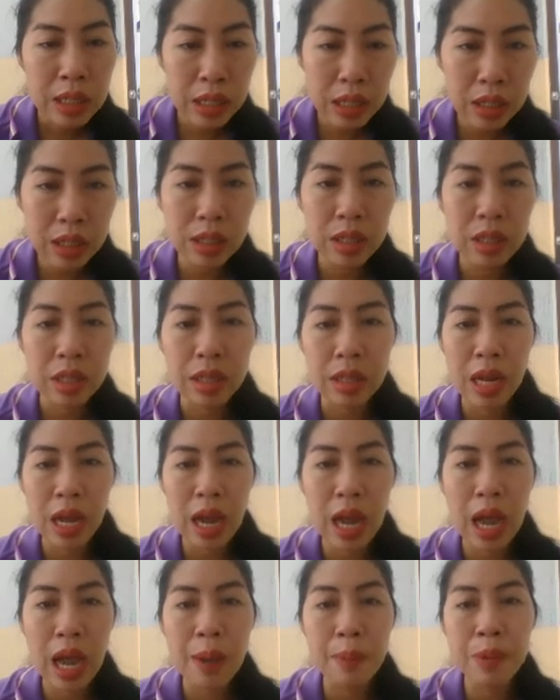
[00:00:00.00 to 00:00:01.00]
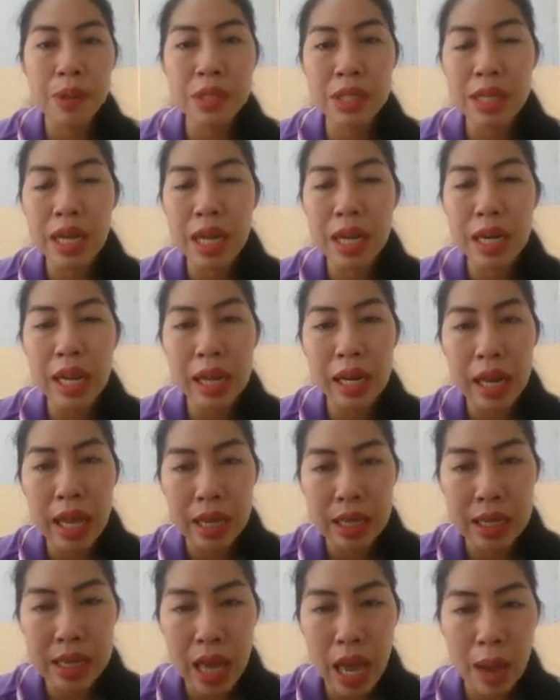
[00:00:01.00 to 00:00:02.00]
หนึ่งนะคะเพราะฉะนั้นเด็
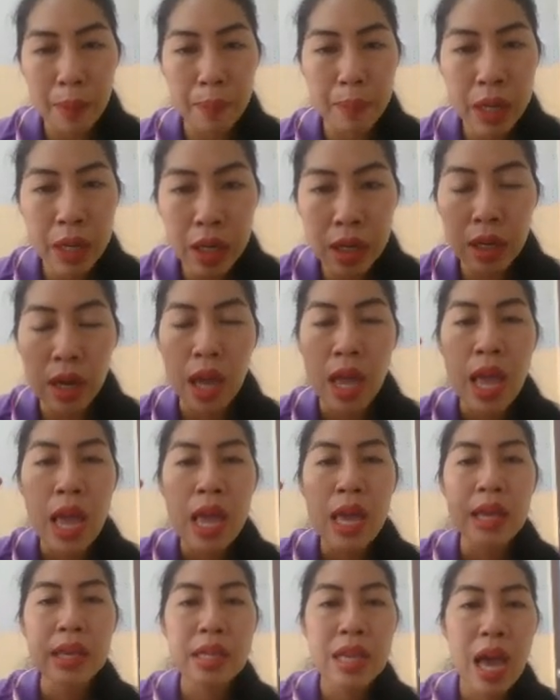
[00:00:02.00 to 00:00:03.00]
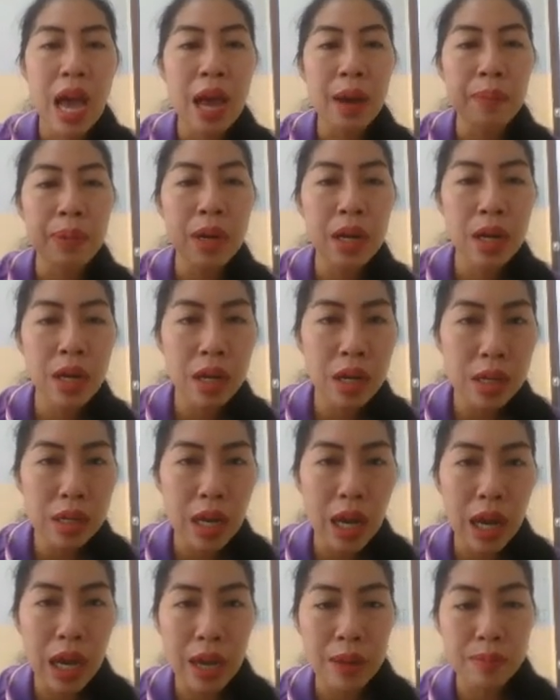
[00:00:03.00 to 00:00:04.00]
กๆอย่าเพิ่งอย่าเพิ่งเลื
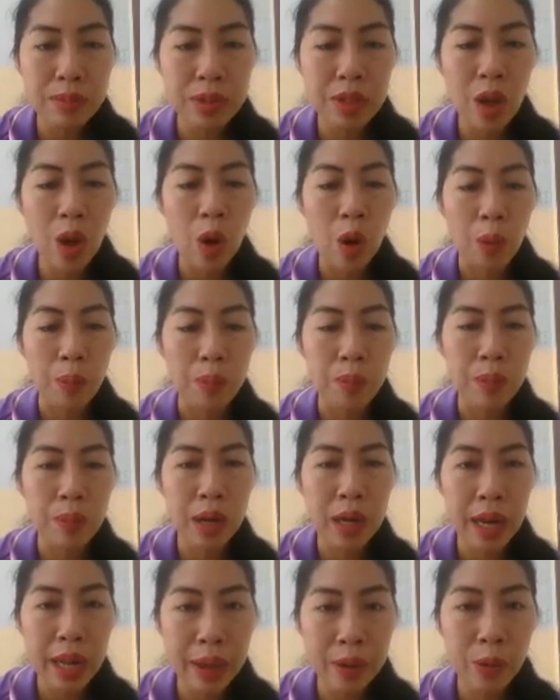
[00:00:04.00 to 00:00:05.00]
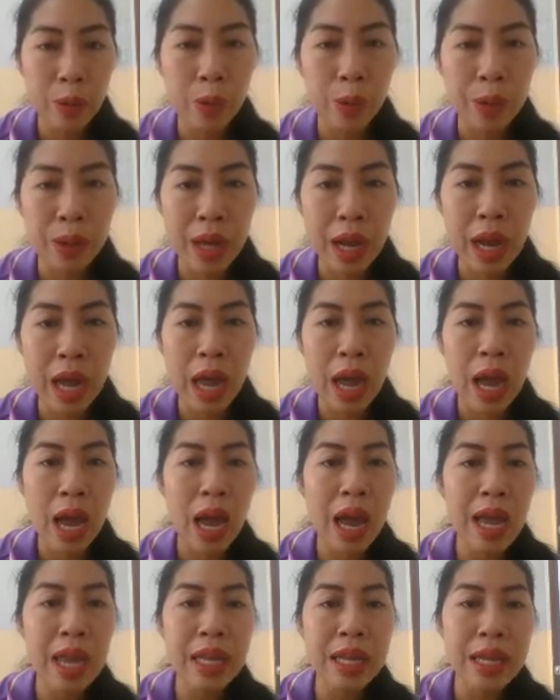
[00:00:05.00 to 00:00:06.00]
อกคำตอบเร็วนะคะ
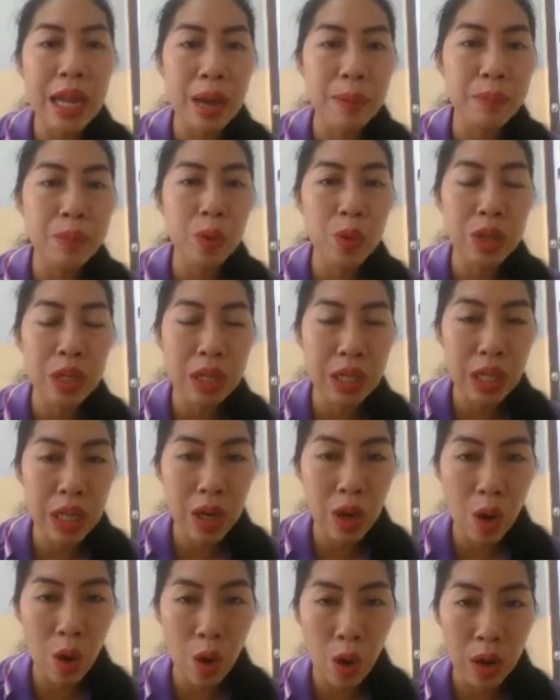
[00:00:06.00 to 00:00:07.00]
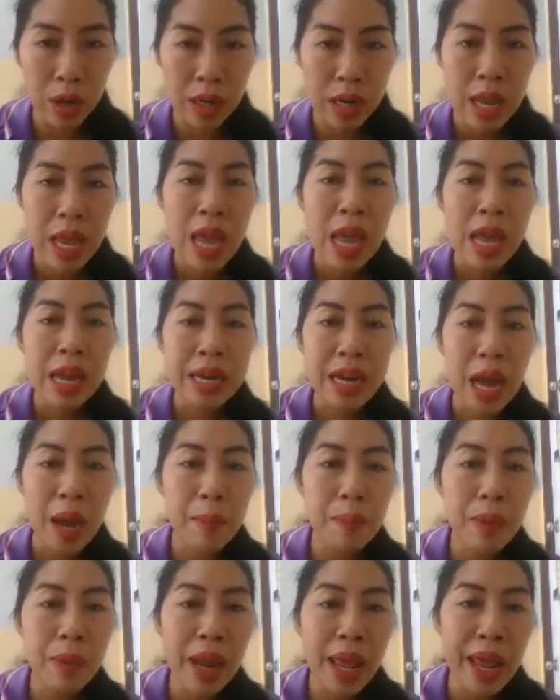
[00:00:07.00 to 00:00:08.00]
ให้นับดูดีๆก่อน นั
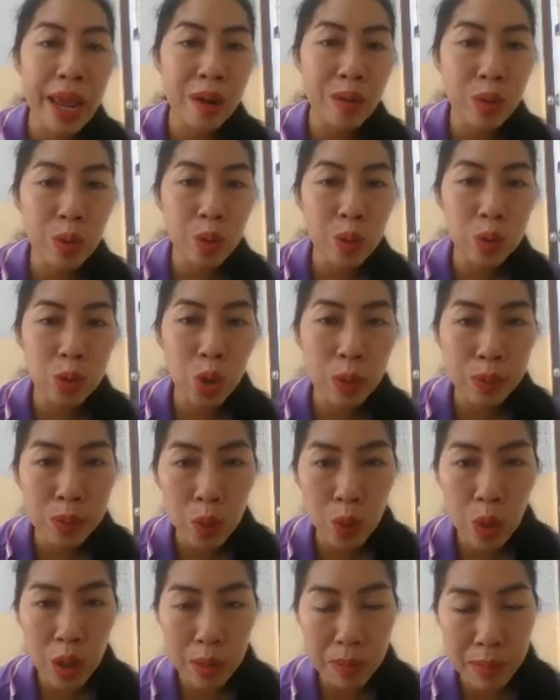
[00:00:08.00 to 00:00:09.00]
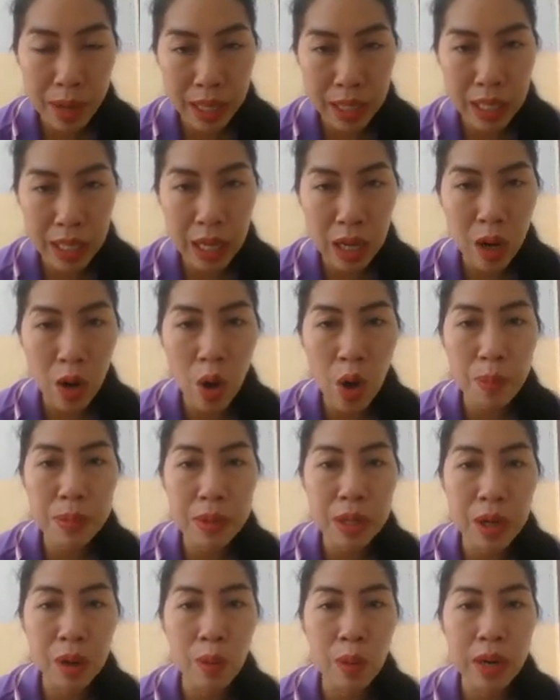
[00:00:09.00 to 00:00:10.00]
บแล้วดูทบทวนใหม่อีกรอบ
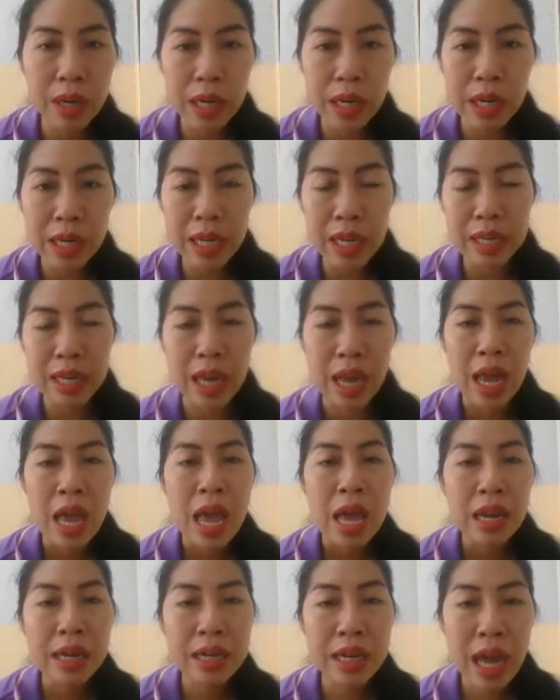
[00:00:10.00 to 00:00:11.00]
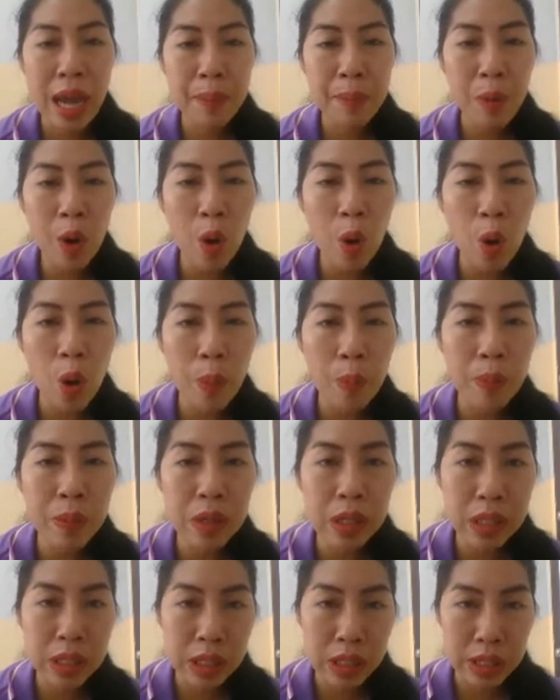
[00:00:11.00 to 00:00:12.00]
หนึ่งว่านักเรียนเนี่ยนับครบ
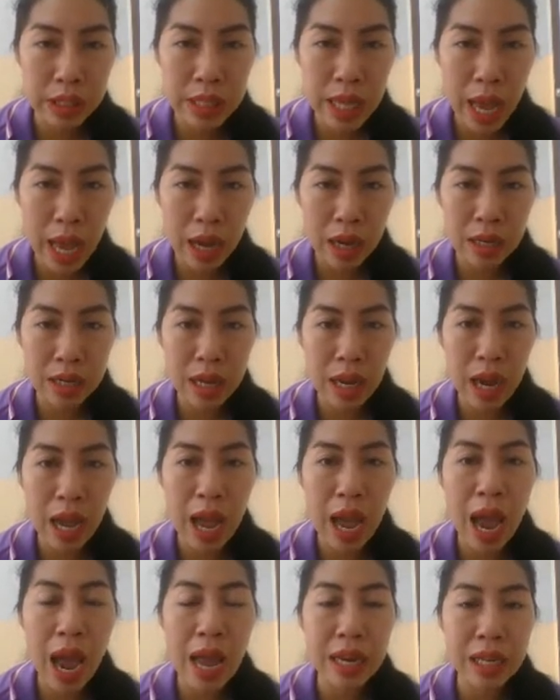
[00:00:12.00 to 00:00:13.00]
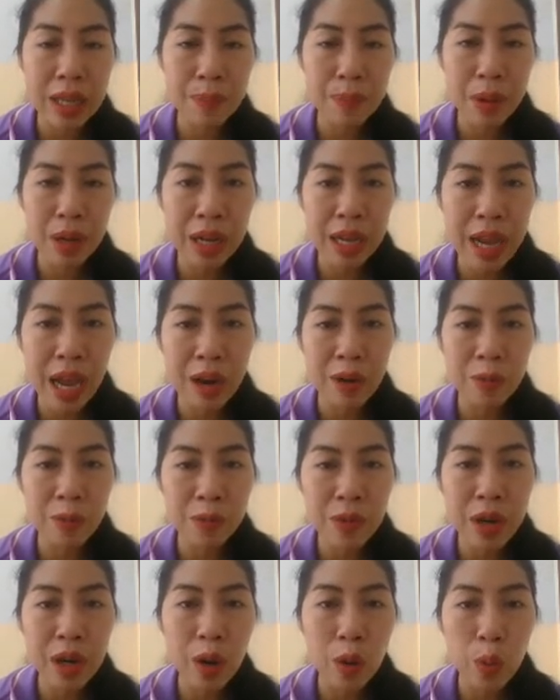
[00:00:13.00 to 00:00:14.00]
หรืออยังนะคะ อันนี้เป็นการ
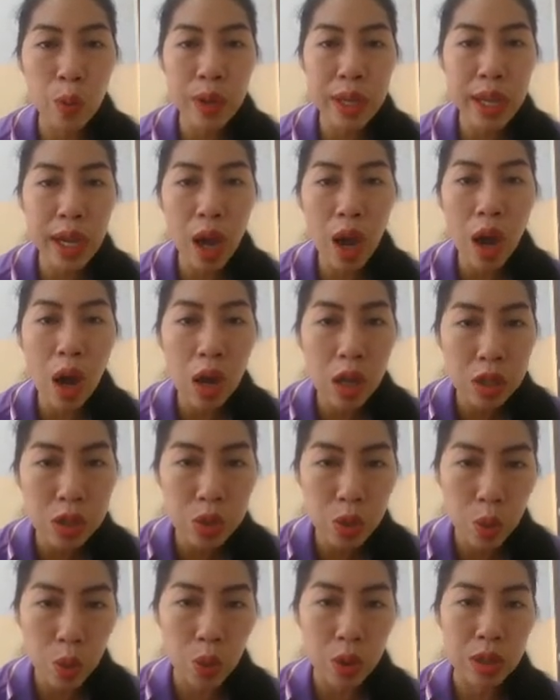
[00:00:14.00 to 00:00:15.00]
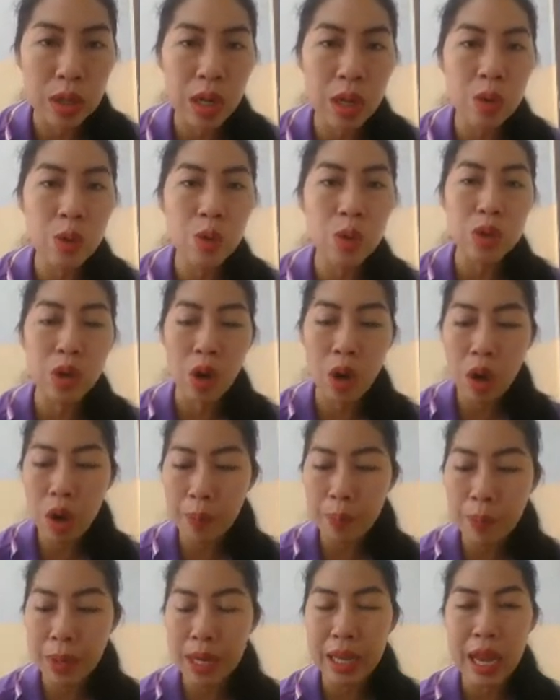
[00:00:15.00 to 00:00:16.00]
ฝึกวิเคราะห์โจทย์นะลูกเนาะ
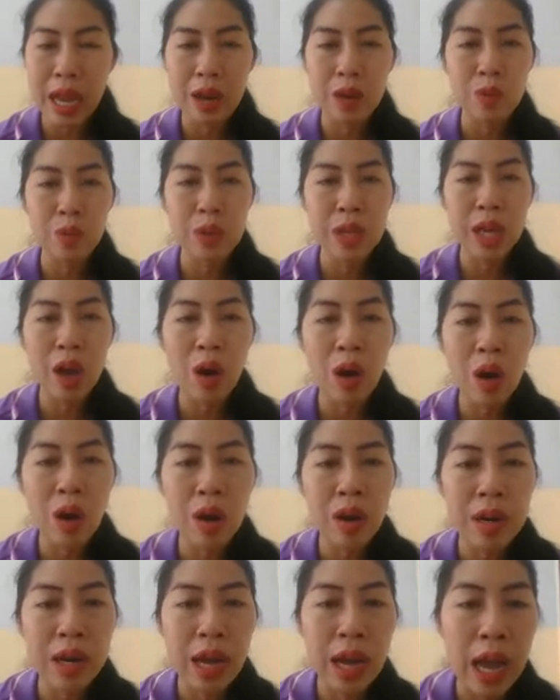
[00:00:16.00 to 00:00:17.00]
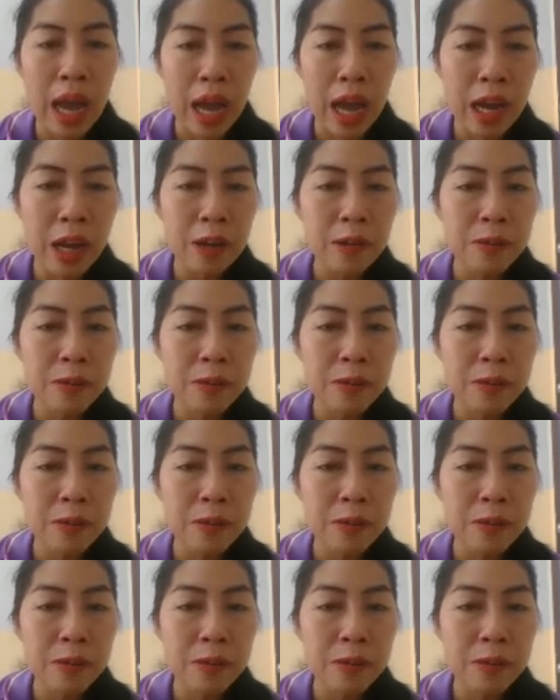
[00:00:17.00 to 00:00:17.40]
เป็นการวิเคราะห์นะคะ